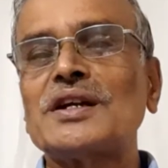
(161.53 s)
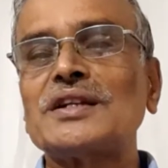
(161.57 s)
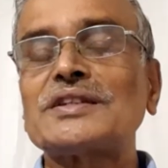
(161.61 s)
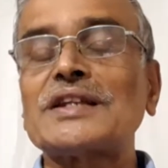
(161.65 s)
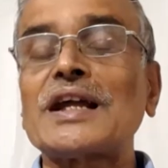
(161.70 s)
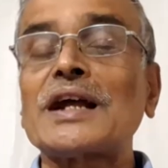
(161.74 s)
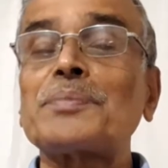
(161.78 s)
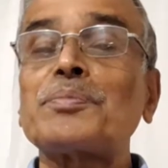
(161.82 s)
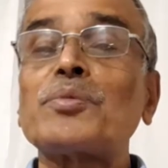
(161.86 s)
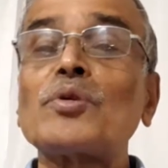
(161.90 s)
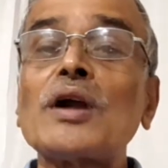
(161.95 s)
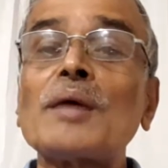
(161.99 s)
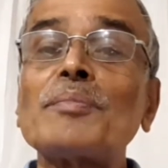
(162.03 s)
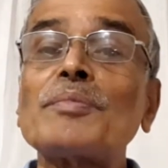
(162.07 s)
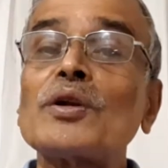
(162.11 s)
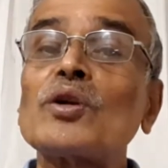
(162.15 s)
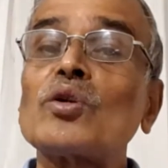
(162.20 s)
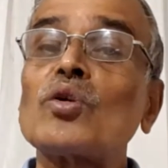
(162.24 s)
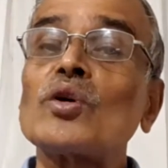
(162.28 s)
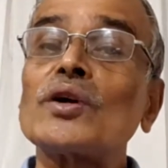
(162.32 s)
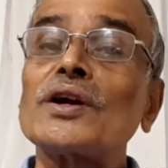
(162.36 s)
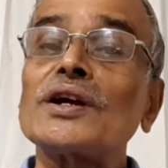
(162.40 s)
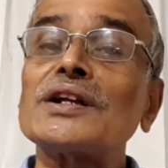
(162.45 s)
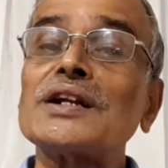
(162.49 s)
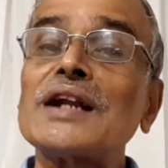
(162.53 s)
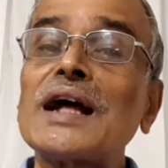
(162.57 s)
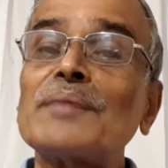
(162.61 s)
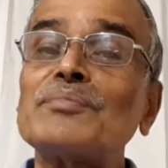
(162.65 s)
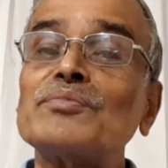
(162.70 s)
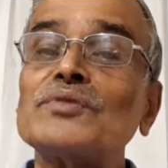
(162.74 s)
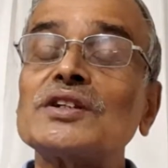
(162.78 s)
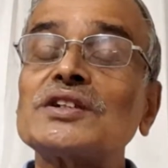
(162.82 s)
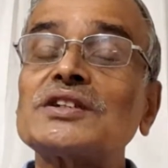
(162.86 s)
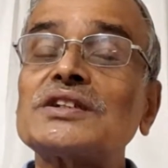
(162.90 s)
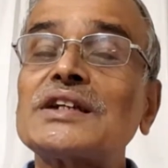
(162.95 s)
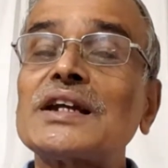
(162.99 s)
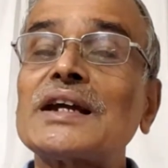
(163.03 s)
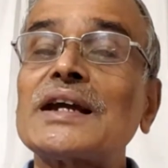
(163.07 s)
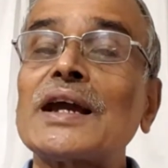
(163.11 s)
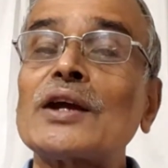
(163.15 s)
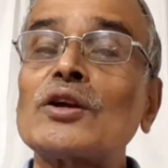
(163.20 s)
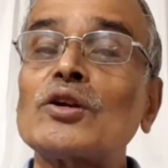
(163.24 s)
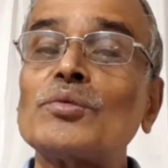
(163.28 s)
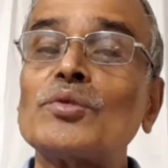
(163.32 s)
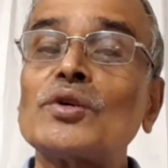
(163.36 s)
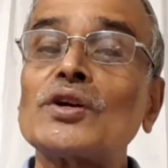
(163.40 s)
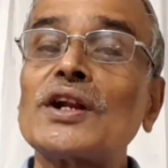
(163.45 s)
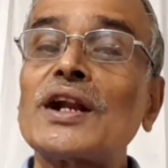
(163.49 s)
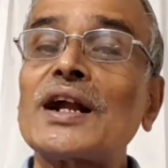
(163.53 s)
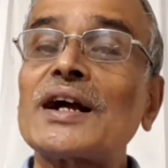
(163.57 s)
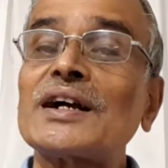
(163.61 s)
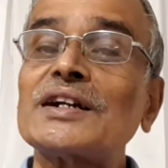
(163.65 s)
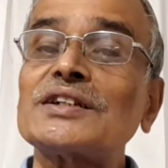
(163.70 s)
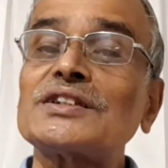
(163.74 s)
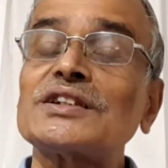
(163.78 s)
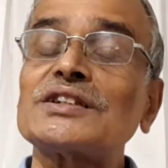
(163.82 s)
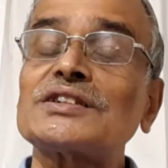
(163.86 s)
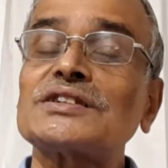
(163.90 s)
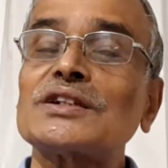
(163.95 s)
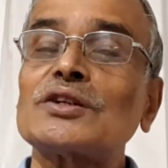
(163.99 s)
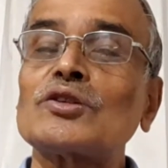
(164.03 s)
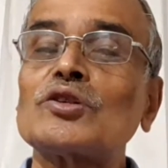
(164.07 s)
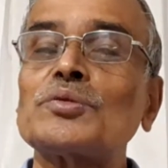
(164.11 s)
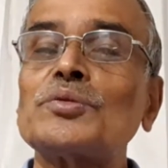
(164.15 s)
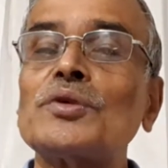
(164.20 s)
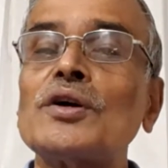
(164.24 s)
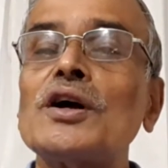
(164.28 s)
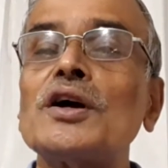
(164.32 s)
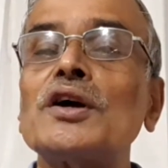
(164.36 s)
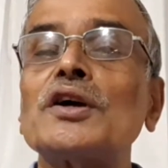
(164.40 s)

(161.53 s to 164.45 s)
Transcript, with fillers: তারপর আমরা রোগের নাম দৃষ্টে কেন মনে রাখার চেষ্টা করব